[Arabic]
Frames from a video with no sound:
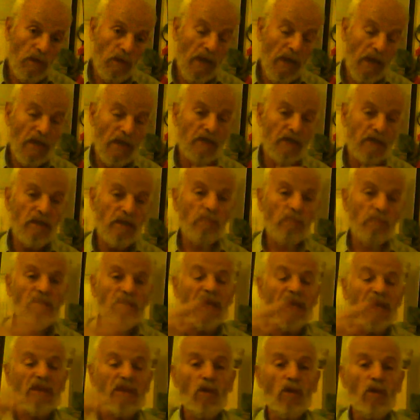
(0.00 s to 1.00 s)
على حساب
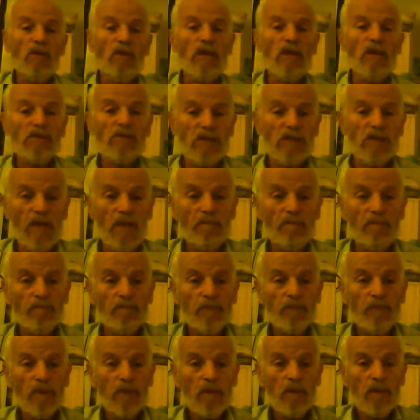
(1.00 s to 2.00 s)
من يدعون الإسلام
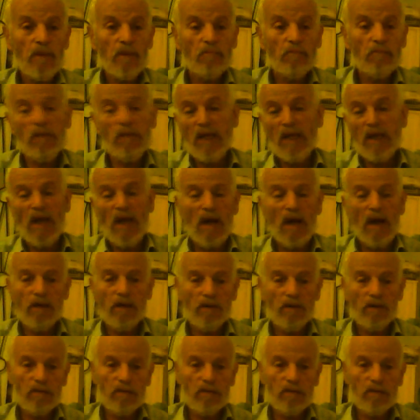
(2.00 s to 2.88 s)
بغير حق